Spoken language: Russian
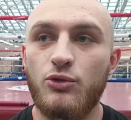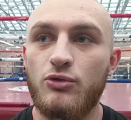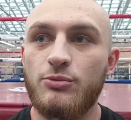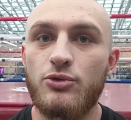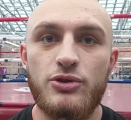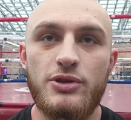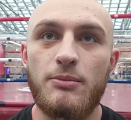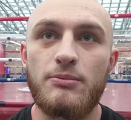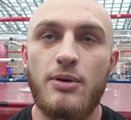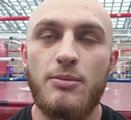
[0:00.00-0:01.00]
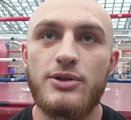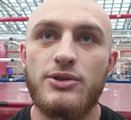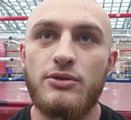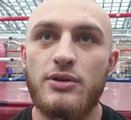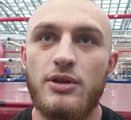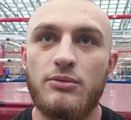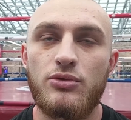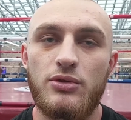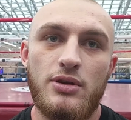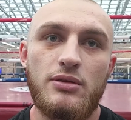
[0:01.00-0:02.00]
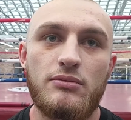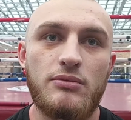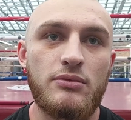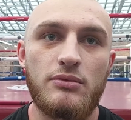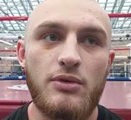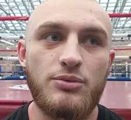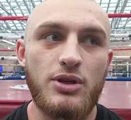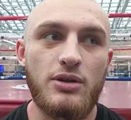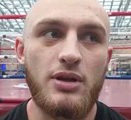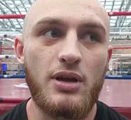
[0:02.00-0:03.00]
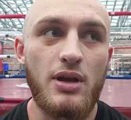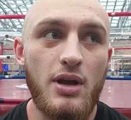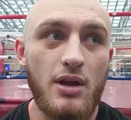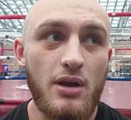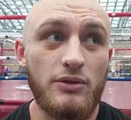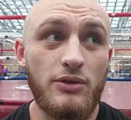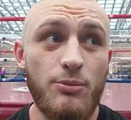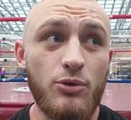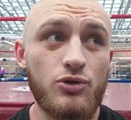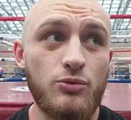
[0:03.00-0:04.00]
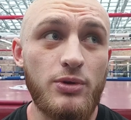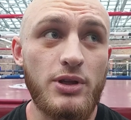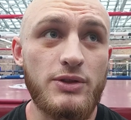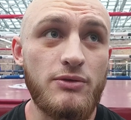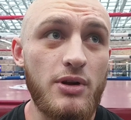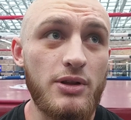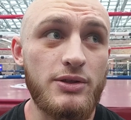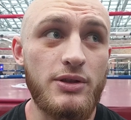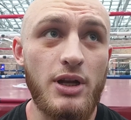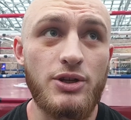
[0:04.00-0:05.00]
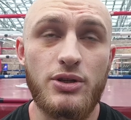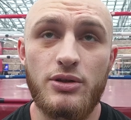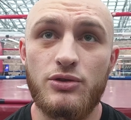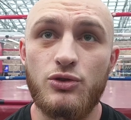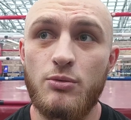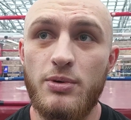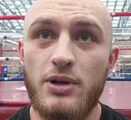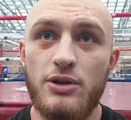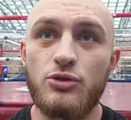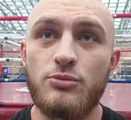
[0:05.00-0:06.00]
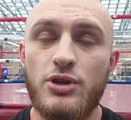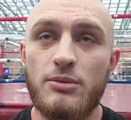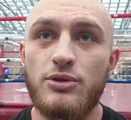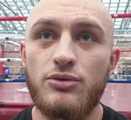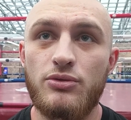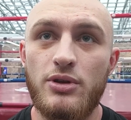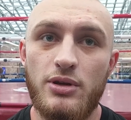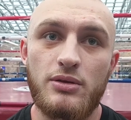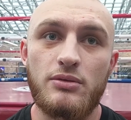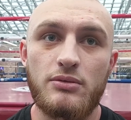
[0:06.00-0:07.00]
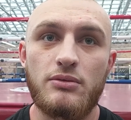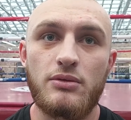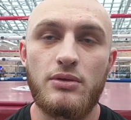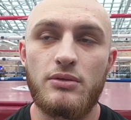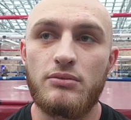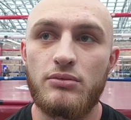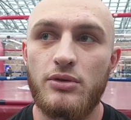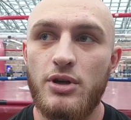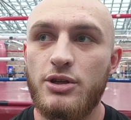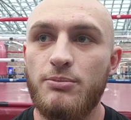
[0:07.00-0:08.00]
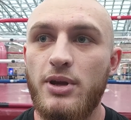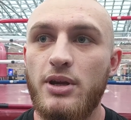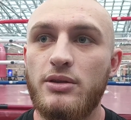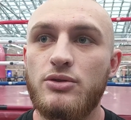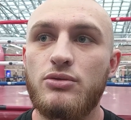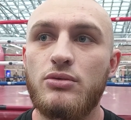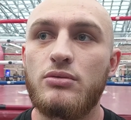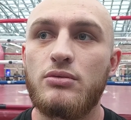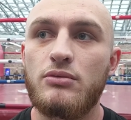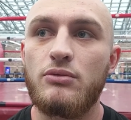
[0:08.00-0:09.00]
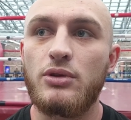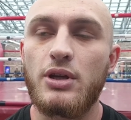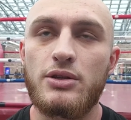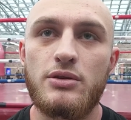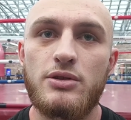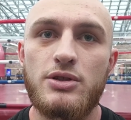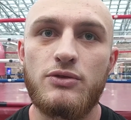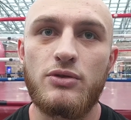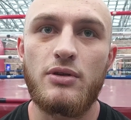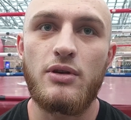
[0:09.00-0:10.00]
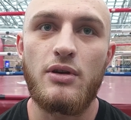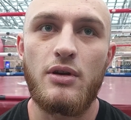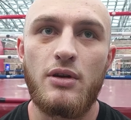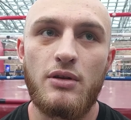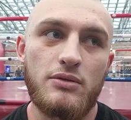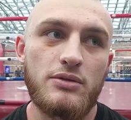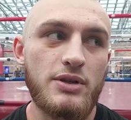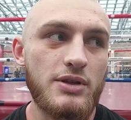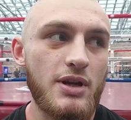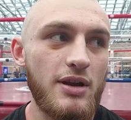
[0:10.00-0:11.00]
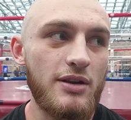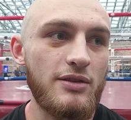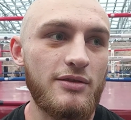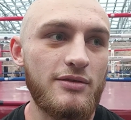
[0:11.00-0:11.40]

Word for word: возможность нам побоксировать на этом турнире. Вообще, я дай бог, чтобы она развивалась дальше, и чтобы были еще масштабнее турниры. Э, конечно, приятно, что вот так сейчас все. ЦСКА, арена